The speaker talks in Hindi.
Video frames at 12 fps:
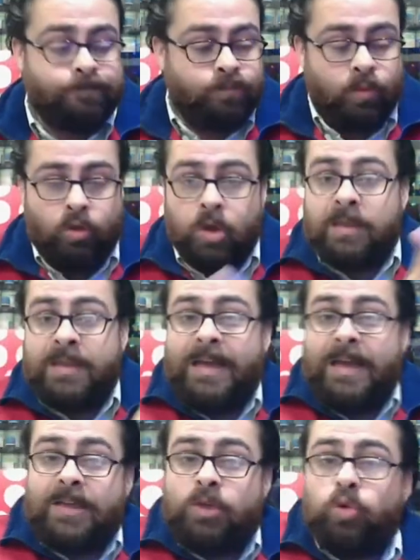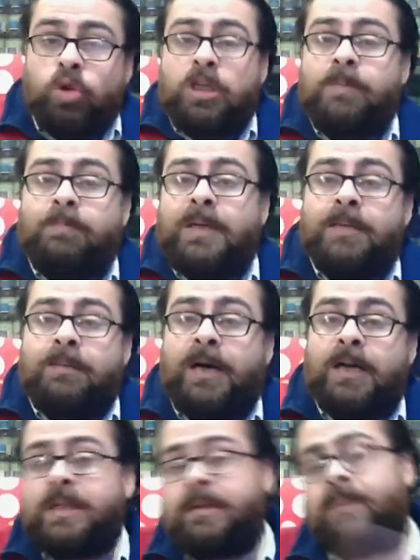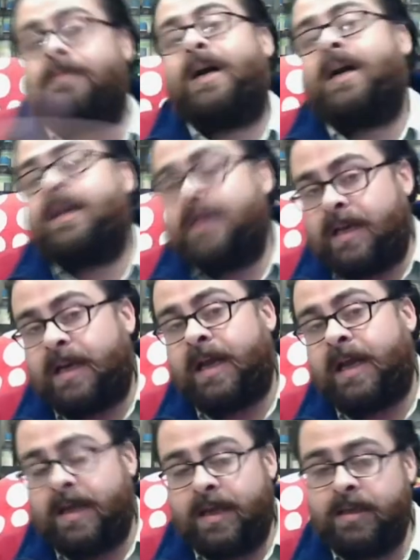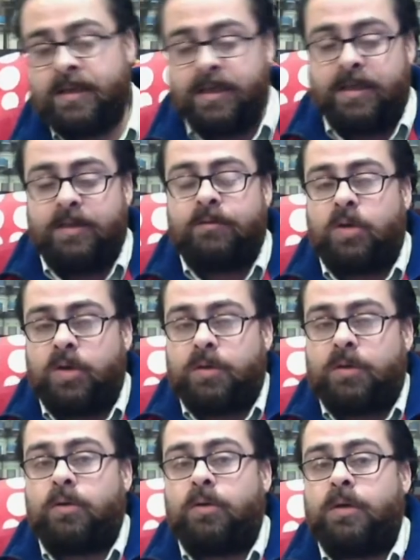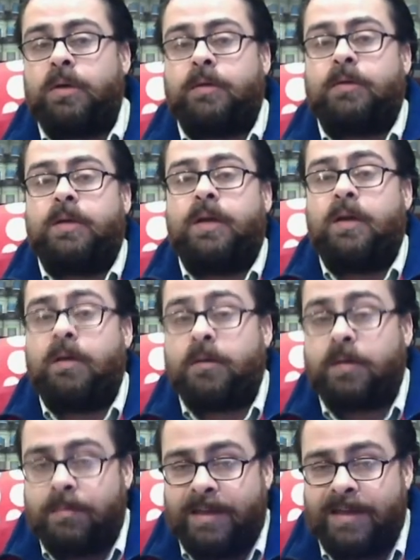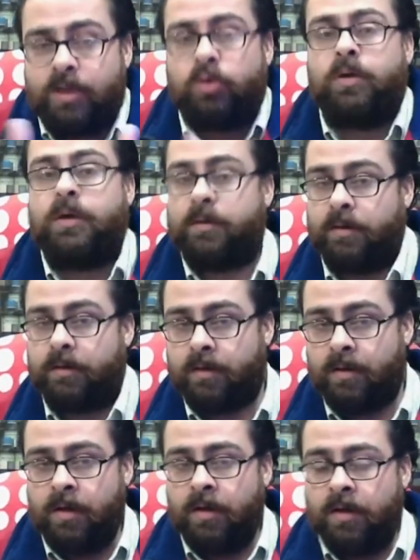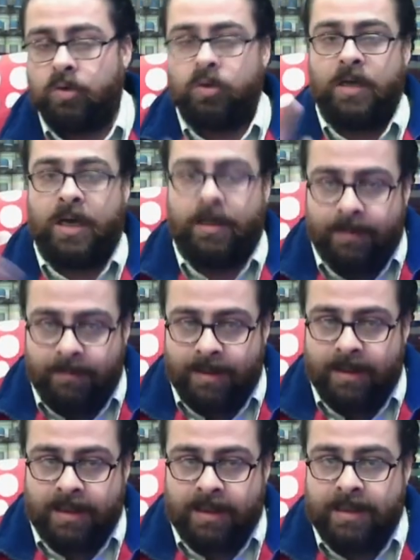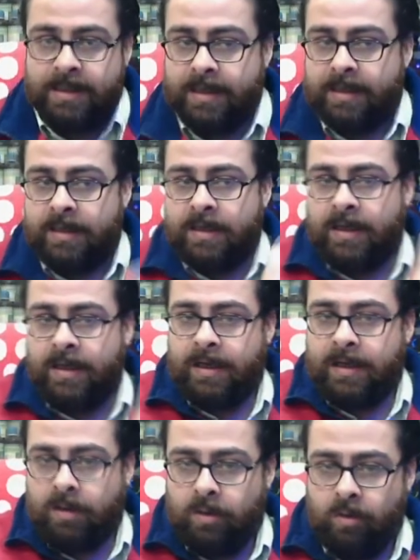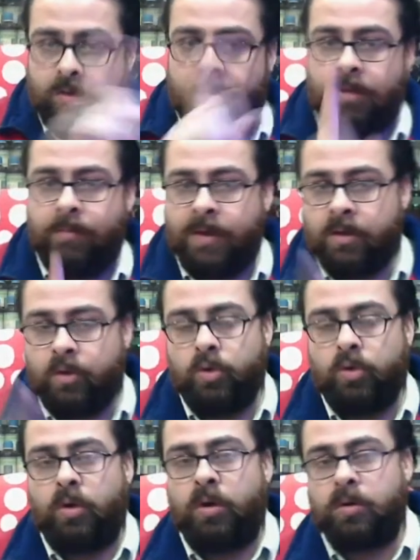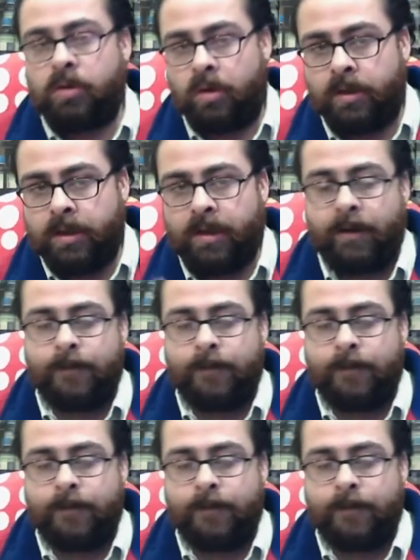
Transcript: वो इसकी एक्यूट की परिभाषा से बाहर निकल आया है दैट इज वॉट इज नोन एज द सब एक्यूट डिजीज तो यहाँ पे मैंने क्लियर करा एक्यूट सब एक्यूट और क्रॉनिक